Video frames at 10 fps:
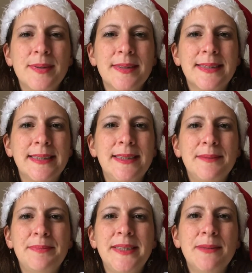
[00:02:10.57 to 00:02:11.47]
C'est
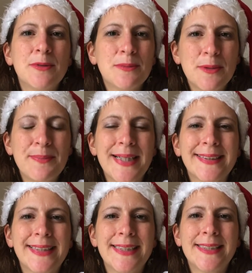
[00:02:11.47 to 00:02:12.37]
des petits moments
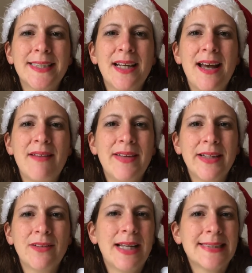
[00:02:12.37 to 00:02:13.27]
partagés
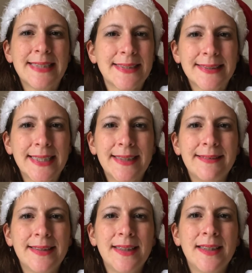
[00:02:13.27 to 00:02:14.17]
avec dans la
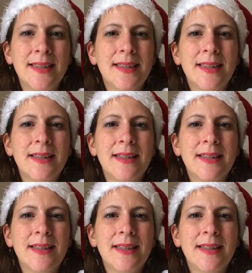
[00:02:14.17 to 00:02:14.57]
sincérité